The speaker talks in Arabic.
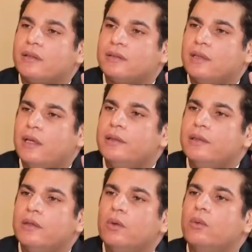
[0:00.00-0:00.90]
تنصحي
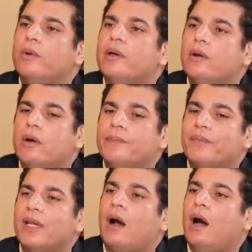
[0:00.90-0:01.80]
هو
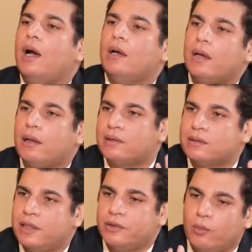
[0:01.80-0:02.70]
راح خلص
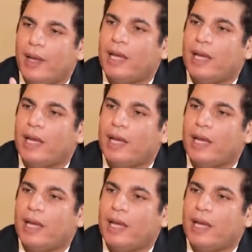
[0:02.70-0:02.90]
يعني هو